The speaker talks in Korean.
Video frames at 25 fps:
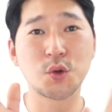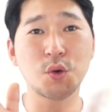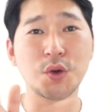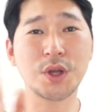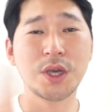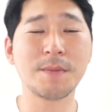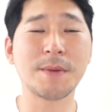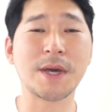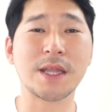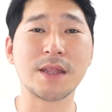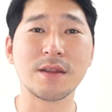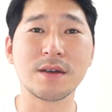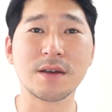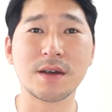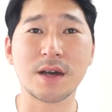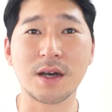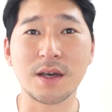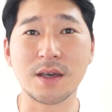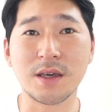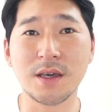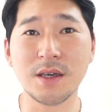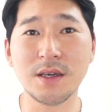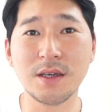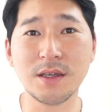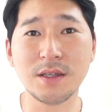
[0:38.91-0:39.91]
손에 맞는
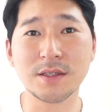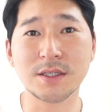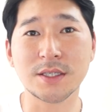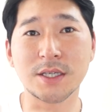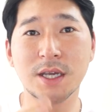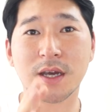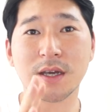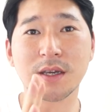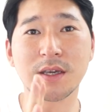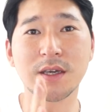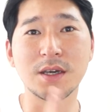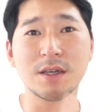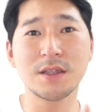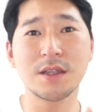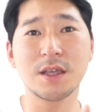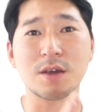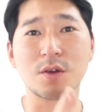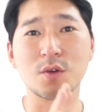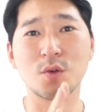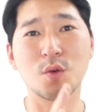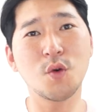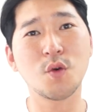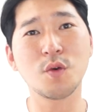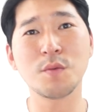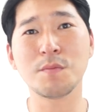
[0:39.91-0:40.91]
가위 자기한테
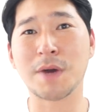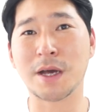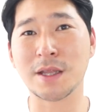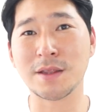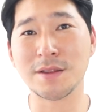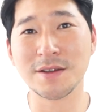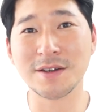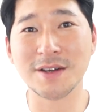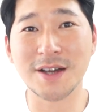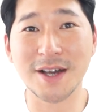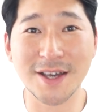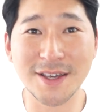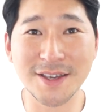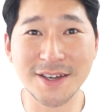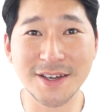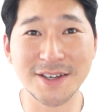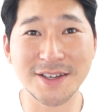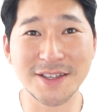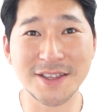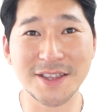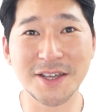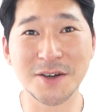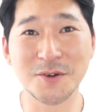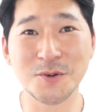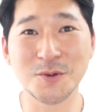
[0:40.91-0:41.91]
꼭 맞는 가위가
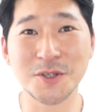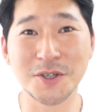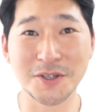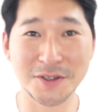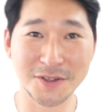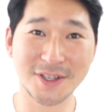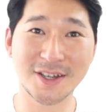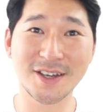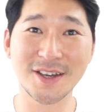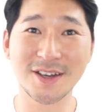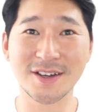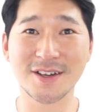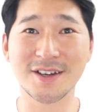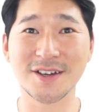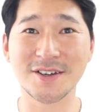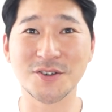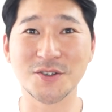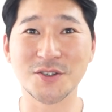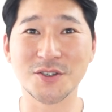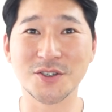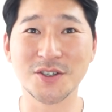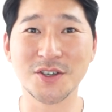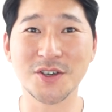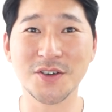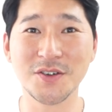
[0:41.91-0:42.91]
있다고 전
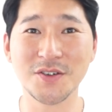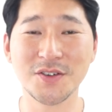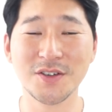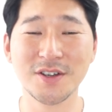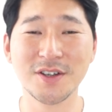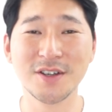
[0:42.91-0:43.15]
생각하거든요.